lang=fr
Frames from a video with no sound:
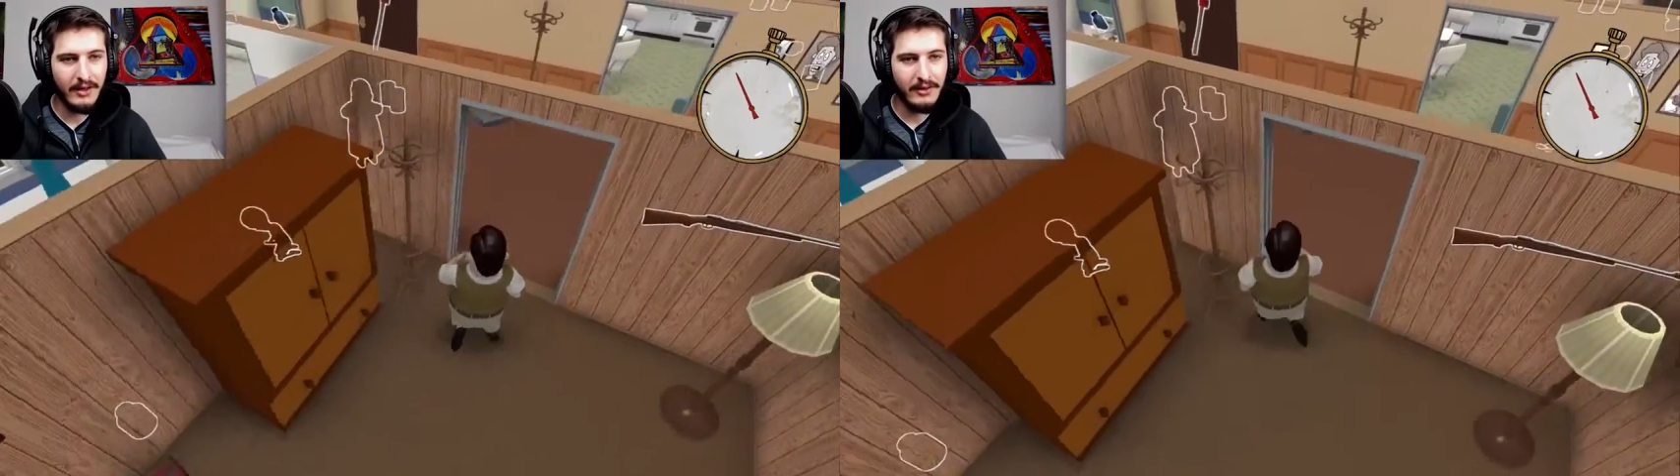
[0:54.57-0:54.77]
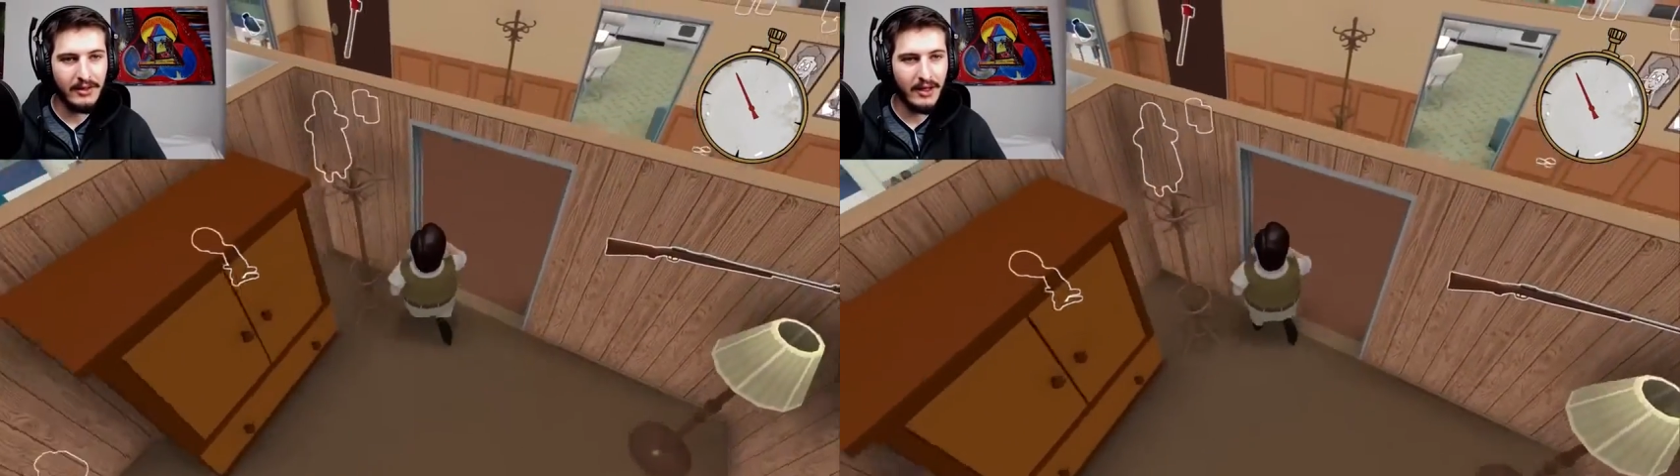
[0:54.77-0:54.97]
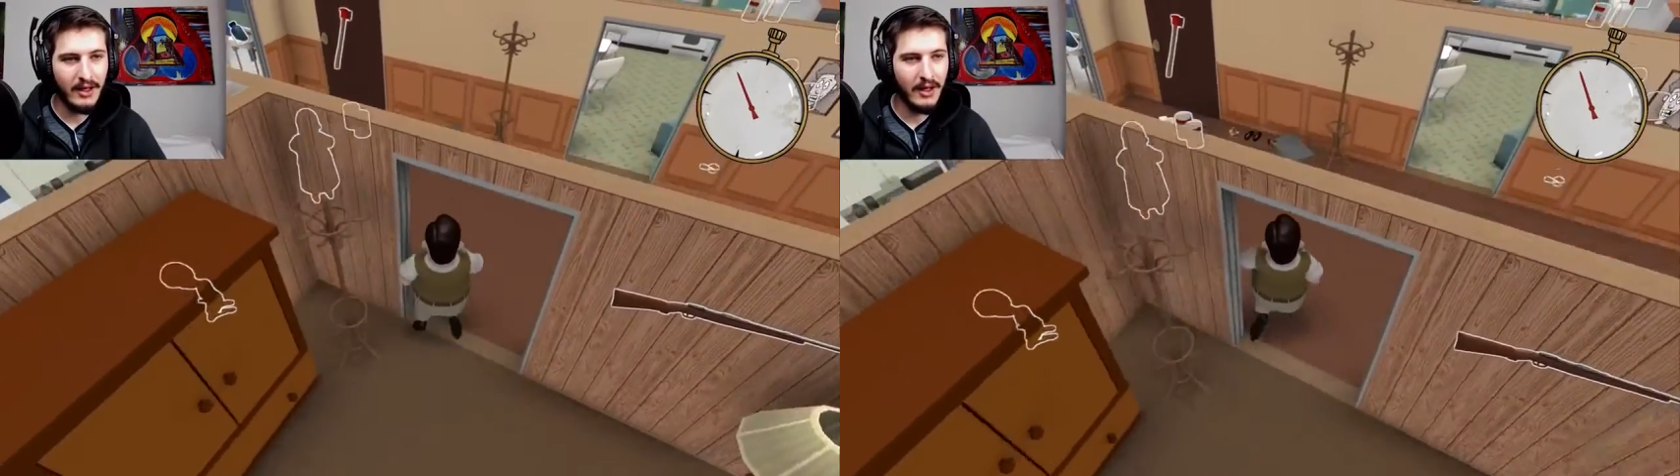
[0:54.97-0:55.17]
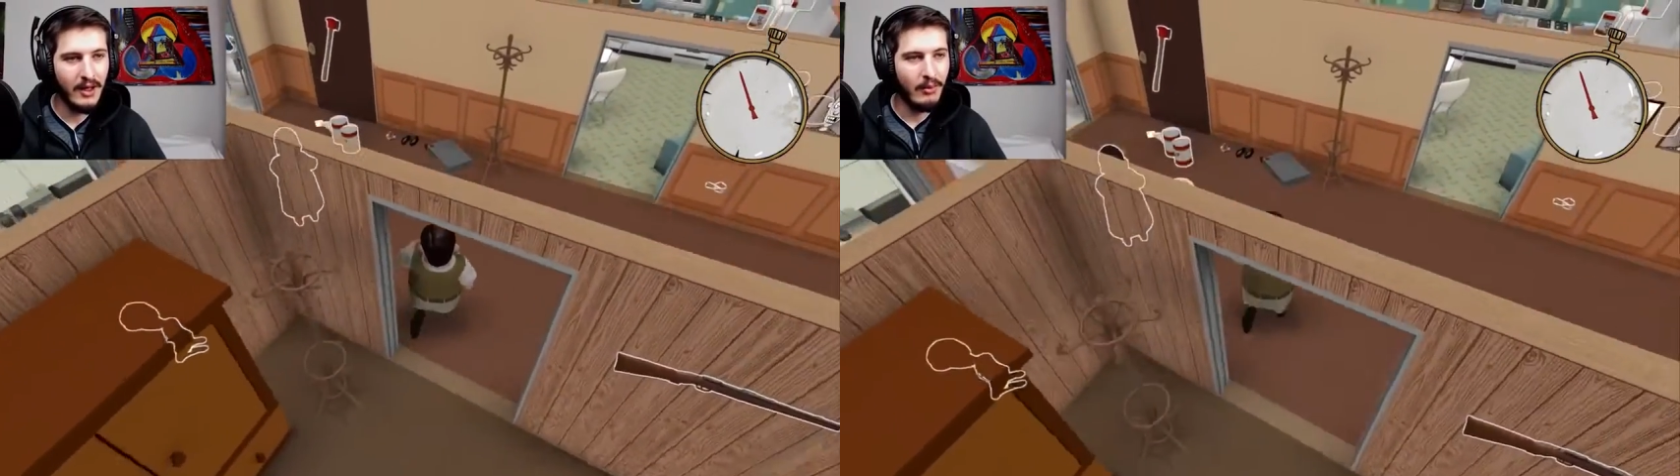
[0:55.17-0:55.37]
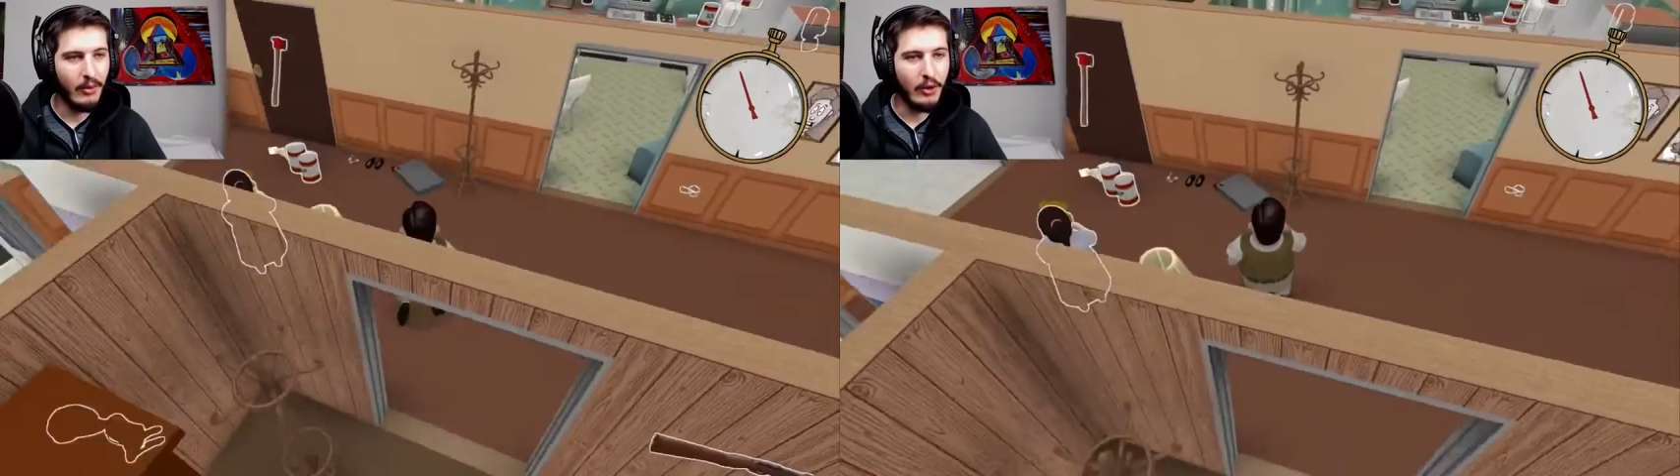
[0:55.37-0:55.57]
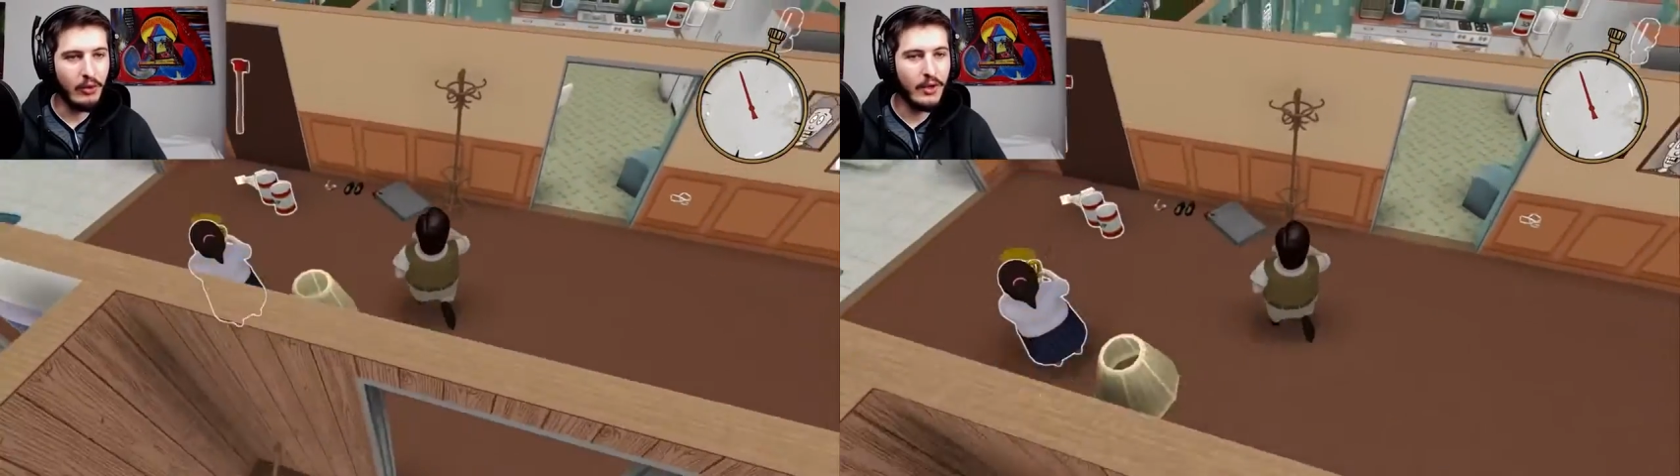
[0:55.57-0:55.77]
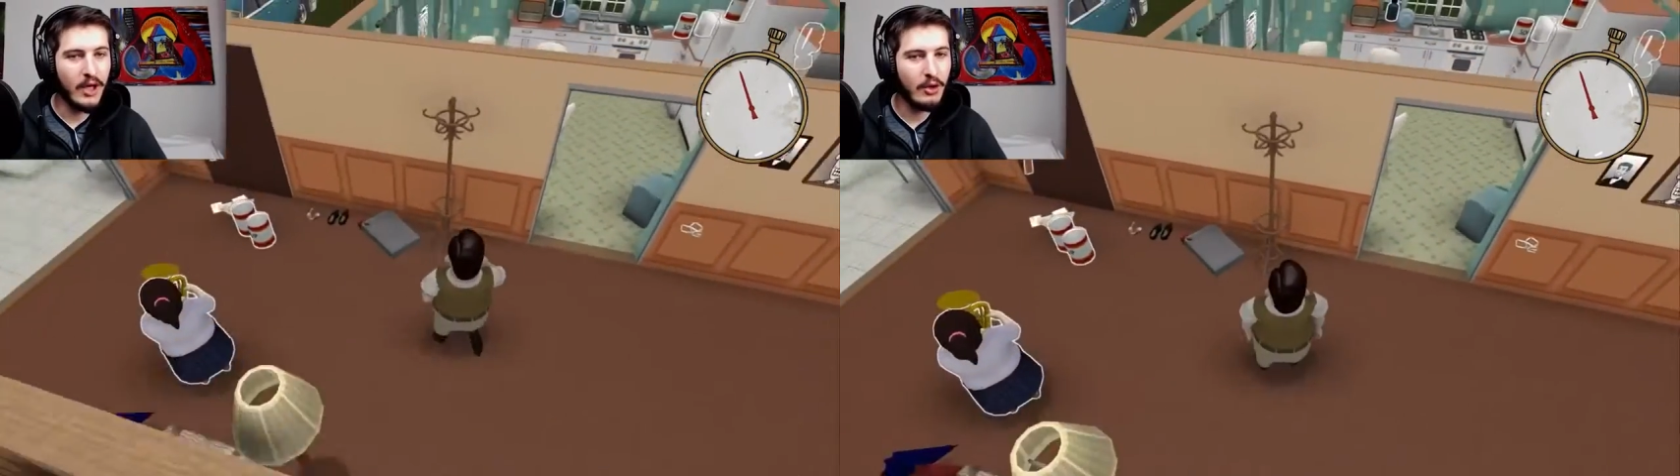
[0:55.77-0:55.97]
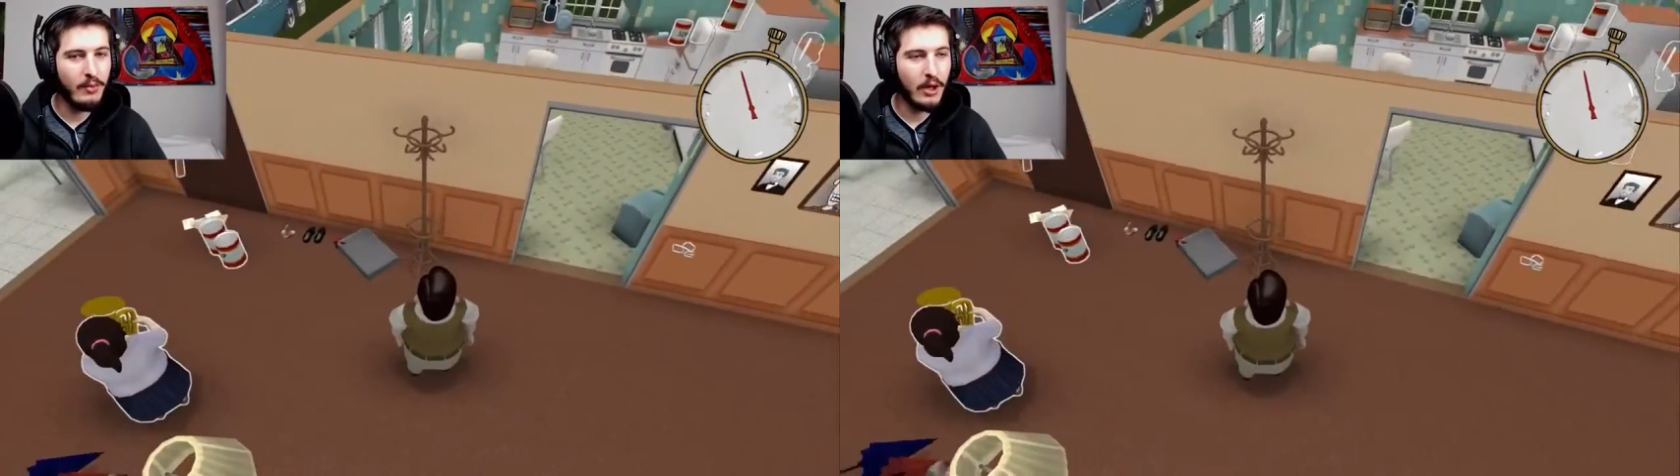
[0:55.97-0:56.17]
ok. Bon, je vous
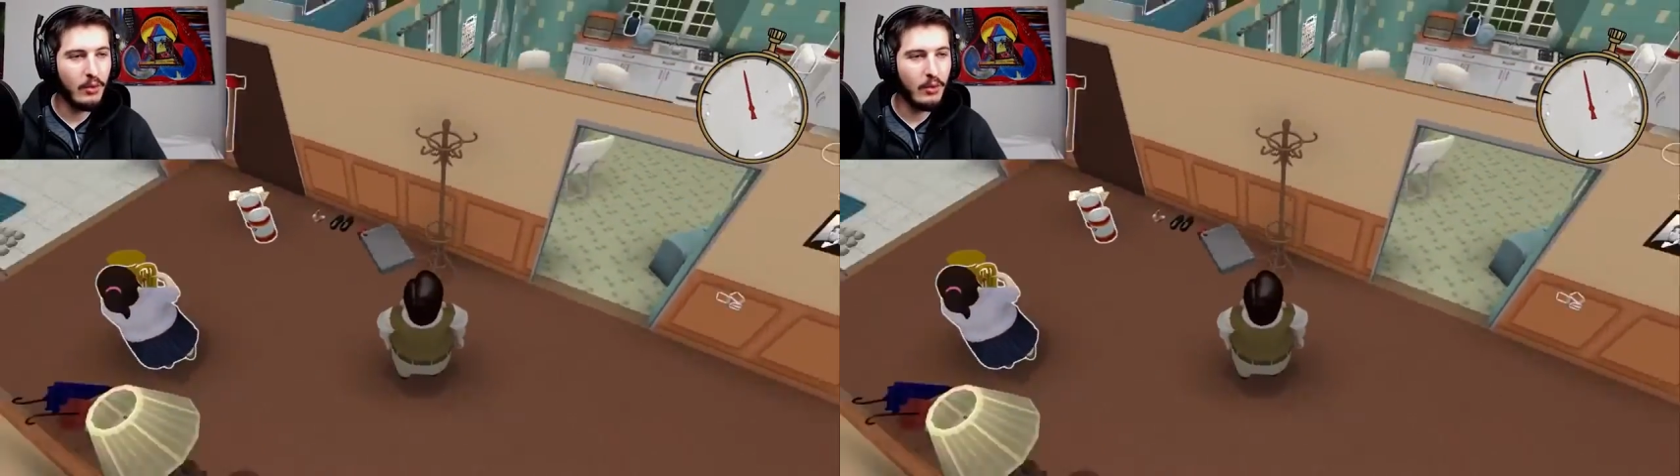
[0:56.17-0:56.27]
cache pas que